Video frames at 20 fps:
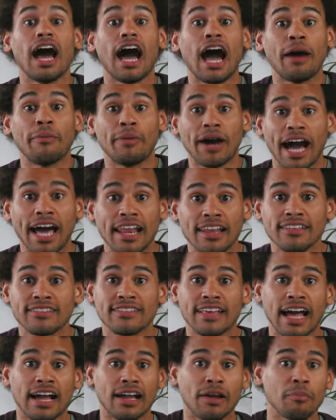aber alle
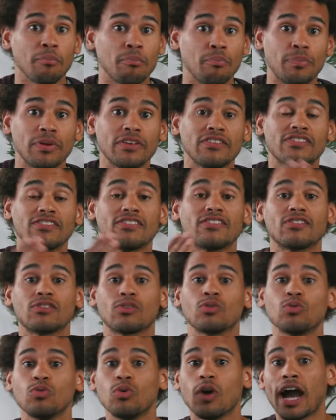sagen bis
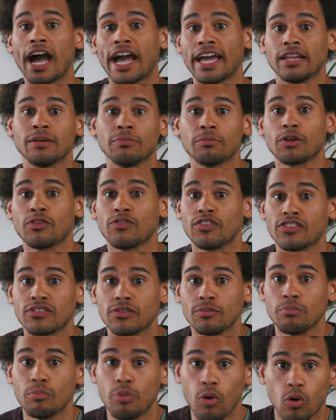zu einem
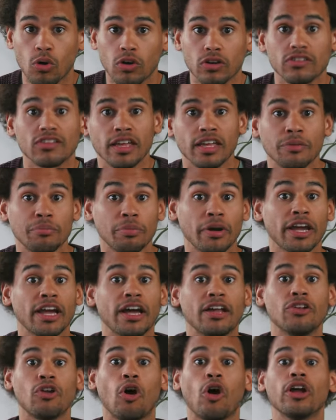gewissen Punkt.
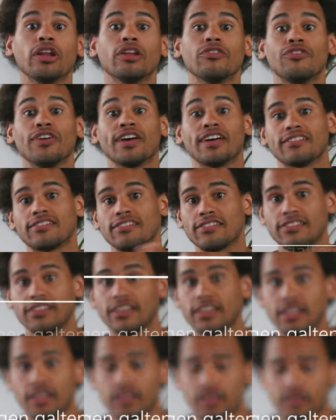Hebräer 9, Vers 10.